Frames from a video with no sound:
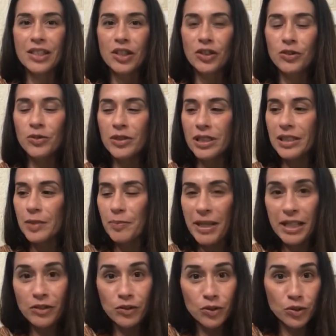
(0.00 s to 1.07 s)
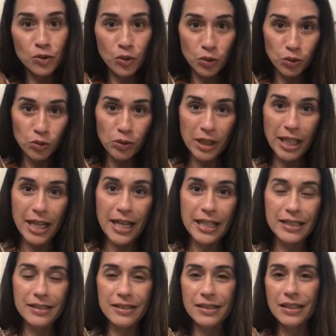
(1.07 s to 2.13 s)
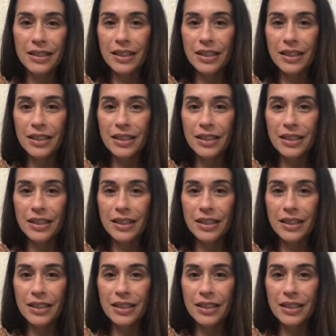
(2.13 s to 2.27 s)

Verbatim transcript: dos aspectos culturais,